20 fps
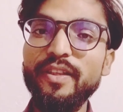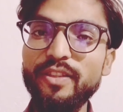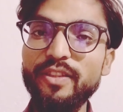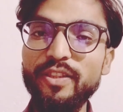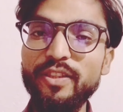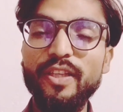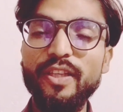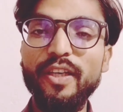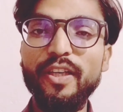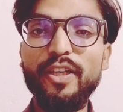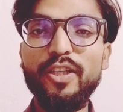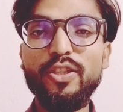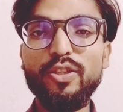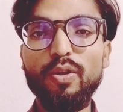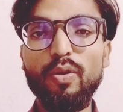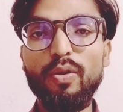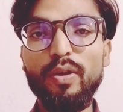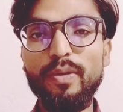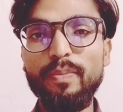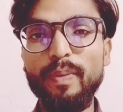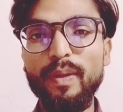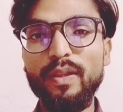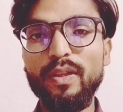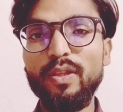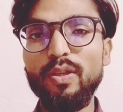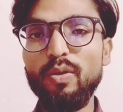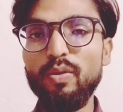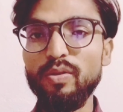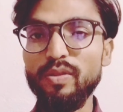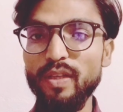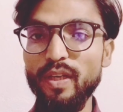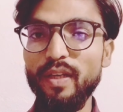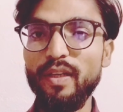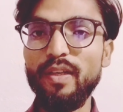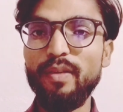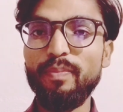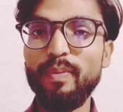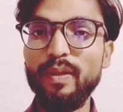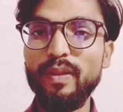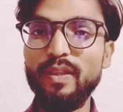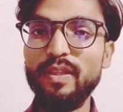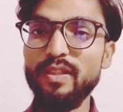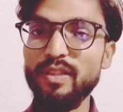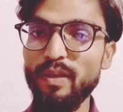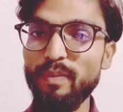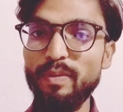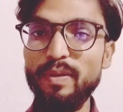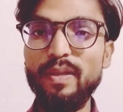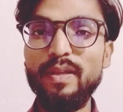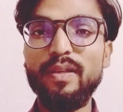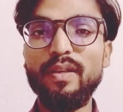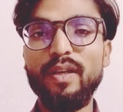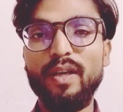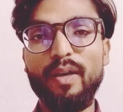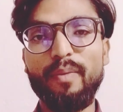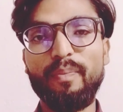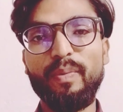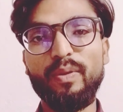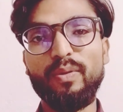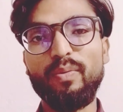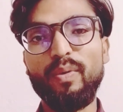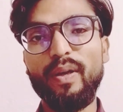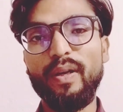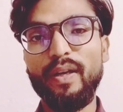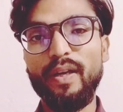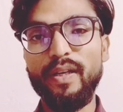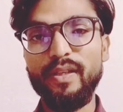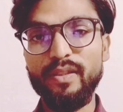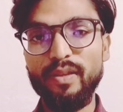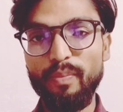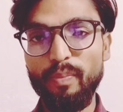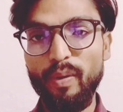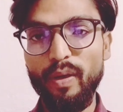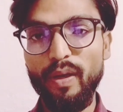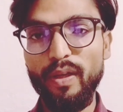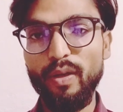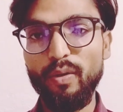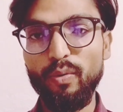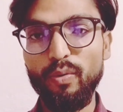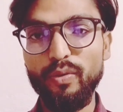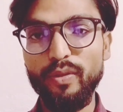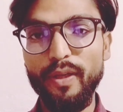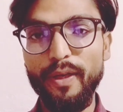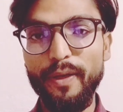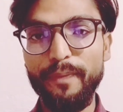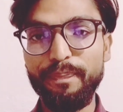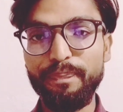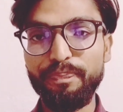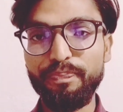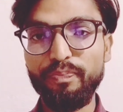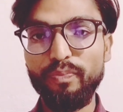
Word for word: जिससे कि चौड़ी पत्ती और सकरी पत्ती सभी खरपतवार का सफाया हो जाए